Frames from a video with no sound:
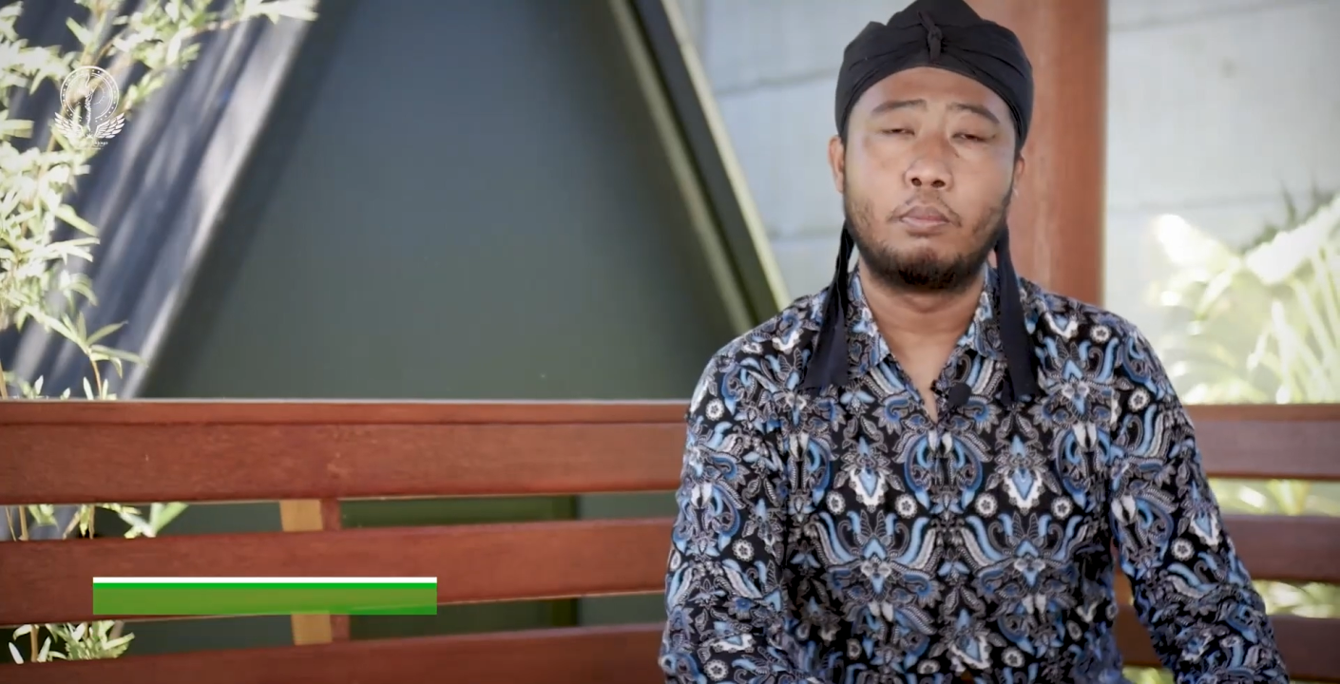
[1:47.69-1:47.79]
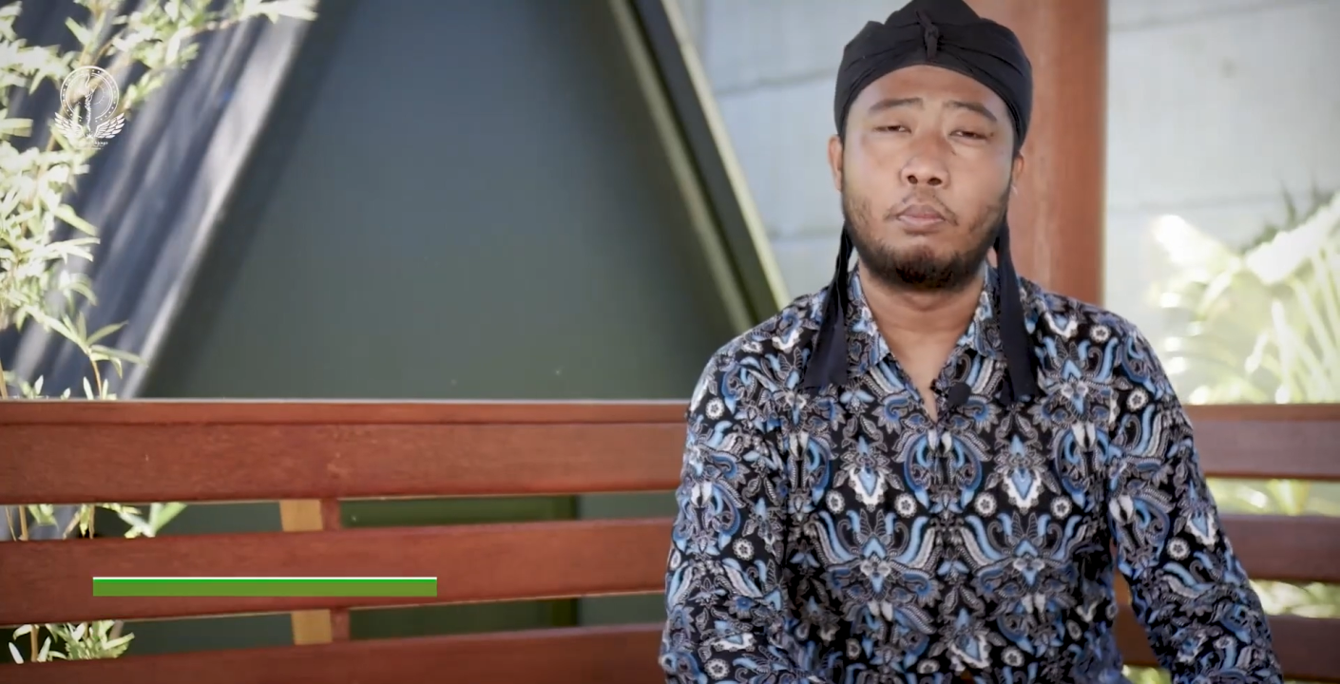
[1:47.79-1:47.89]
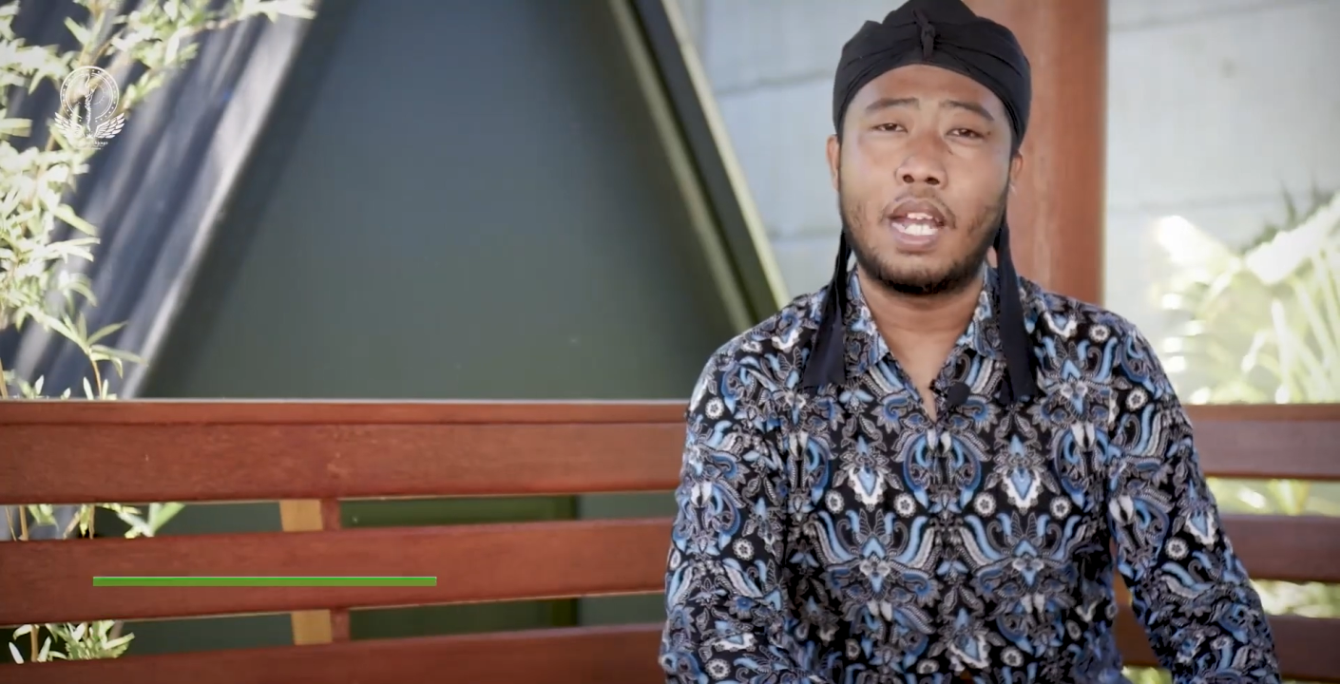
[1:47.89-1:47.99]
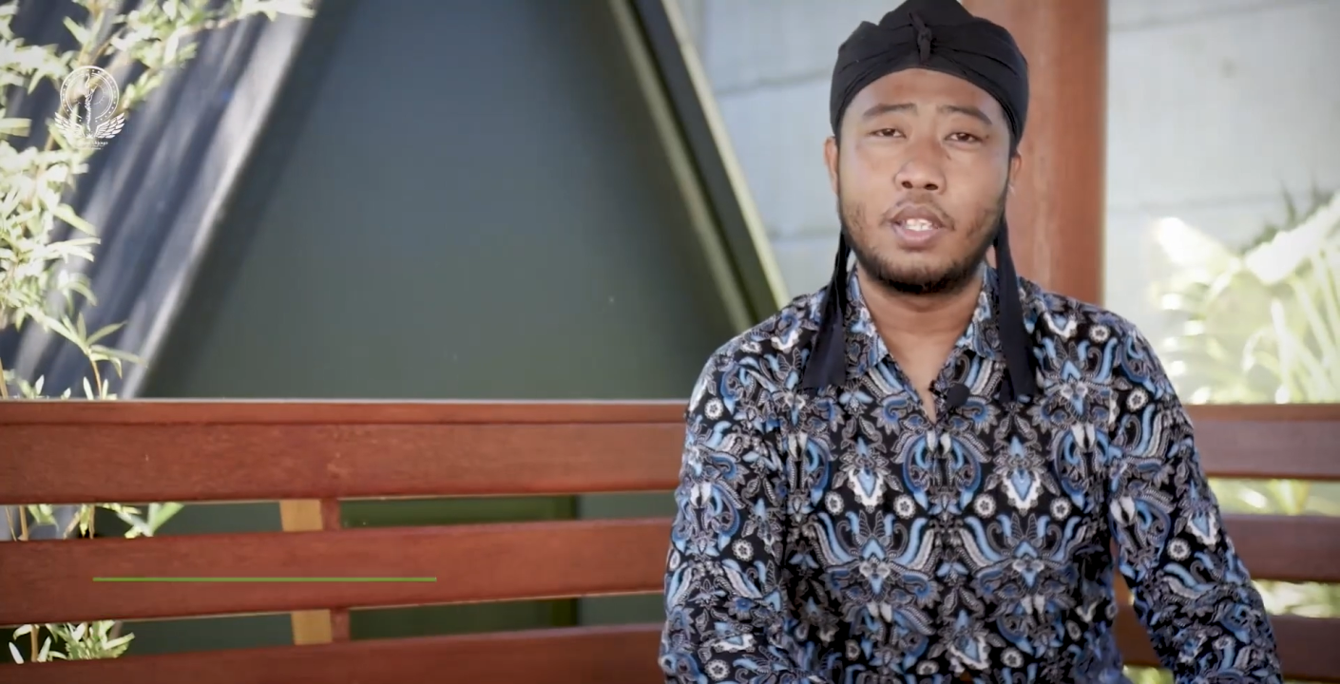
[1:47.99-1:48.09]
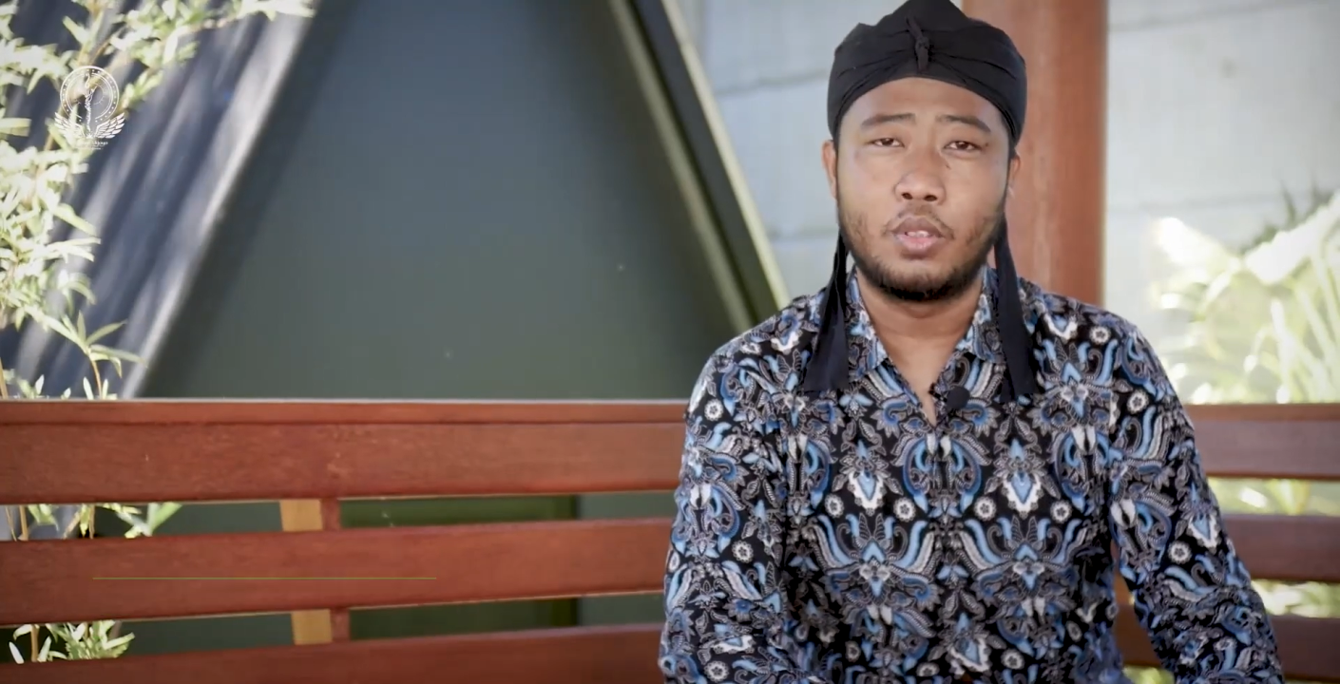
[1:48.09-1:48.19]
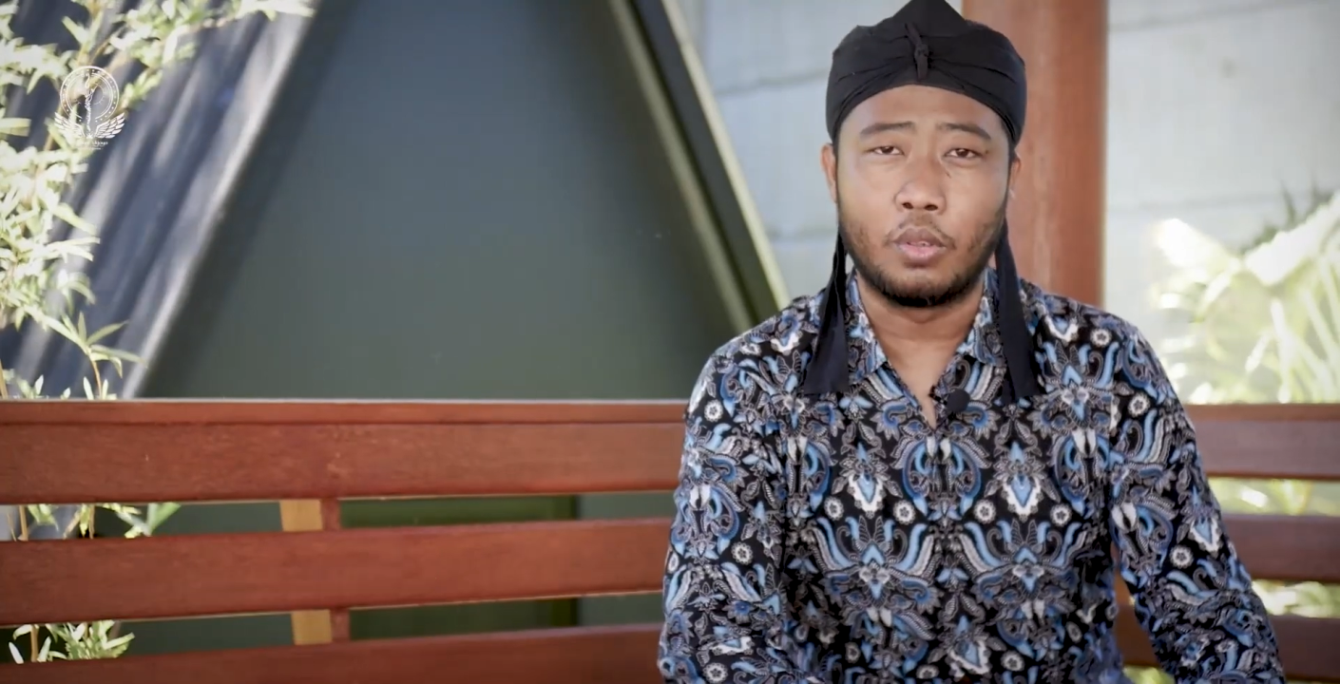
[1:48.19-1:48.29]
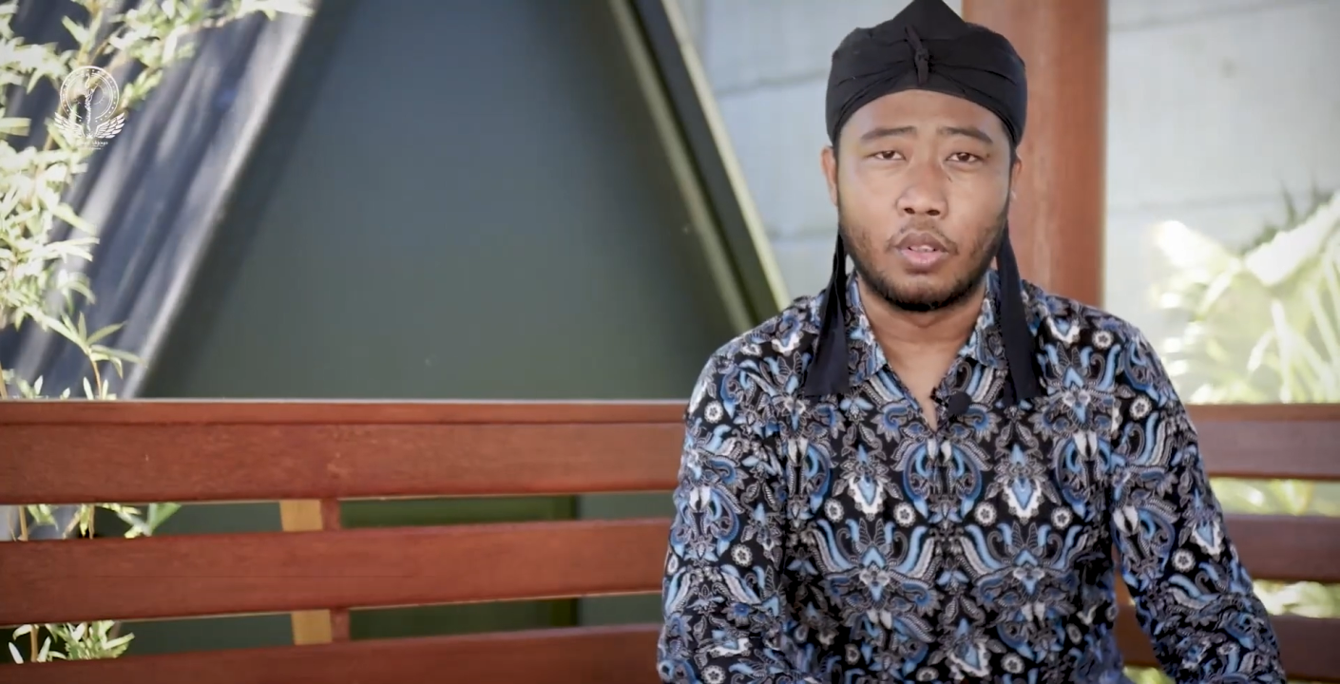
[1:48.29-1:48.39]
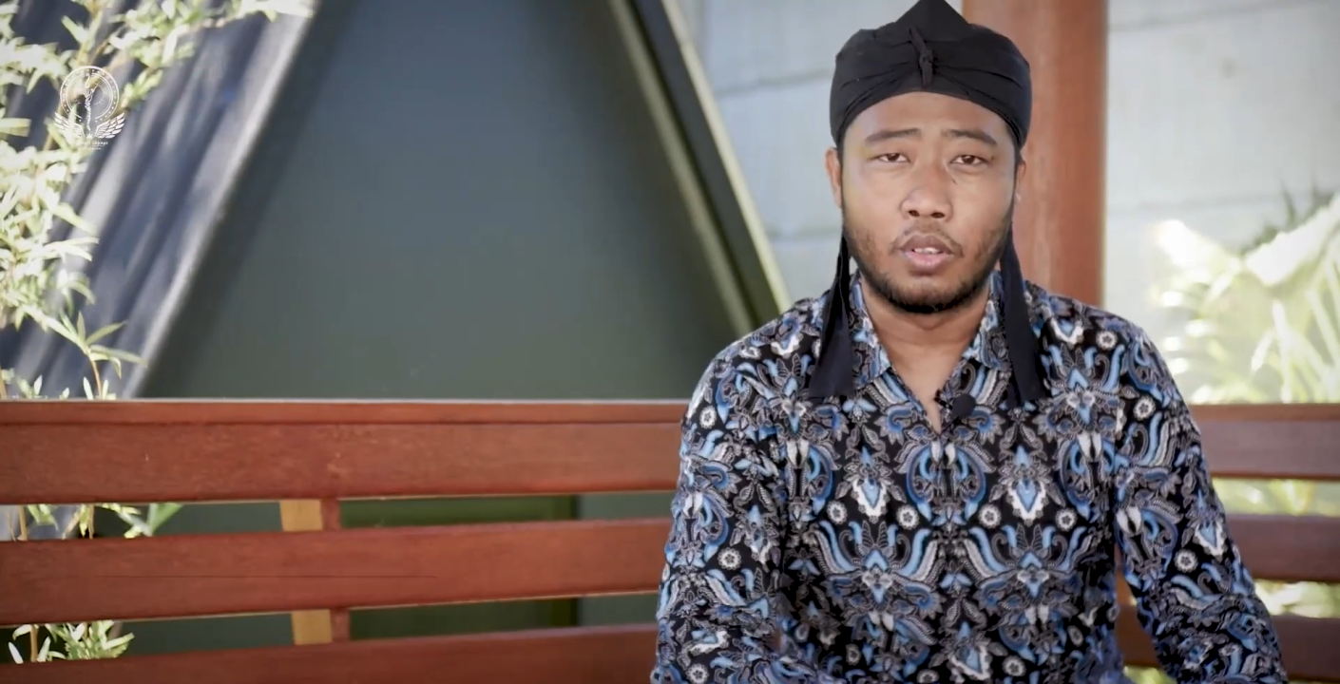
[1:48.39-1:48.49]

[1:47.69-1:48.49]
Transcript: manjur